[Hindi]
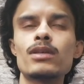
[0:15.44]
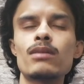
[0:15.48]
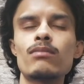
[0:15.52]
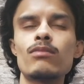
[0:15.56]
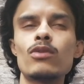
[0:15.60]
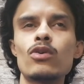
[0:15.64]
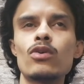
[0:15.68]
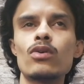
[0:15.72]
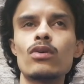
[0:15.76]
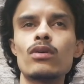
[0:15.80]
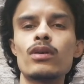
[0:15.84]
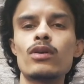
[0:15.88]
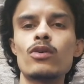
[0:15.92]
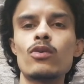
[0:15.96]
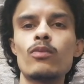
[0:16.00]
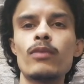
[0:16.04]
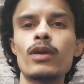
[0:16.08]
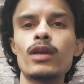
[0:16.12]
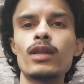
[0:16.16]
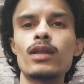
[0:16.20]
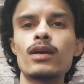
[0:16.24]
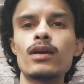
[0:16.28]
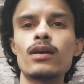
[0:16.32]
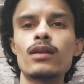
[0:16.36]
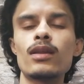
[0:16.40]
सब लोग
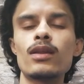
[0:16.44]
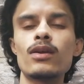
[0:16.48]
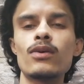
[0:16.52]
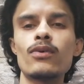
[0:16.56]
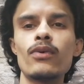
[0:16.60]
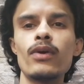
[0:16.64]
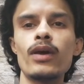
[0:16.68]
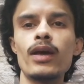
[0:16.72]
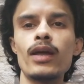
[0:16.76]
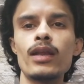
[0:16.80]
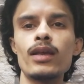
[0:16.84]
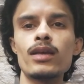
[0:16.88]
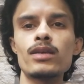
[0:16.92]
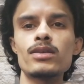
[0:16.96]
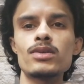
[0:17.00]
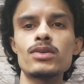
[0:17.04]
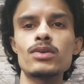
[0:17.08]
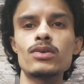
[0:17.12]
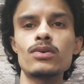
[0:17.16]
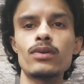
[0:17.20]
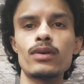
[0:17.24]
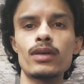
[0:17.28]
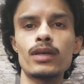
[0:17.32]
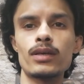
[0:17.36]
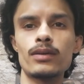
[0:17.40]
उम्मीद करता हूँ खैरियत से
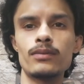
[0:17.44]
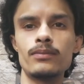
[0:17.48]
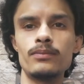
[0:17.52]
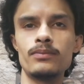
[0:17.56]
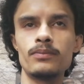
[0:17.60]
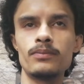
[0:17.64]
होंगे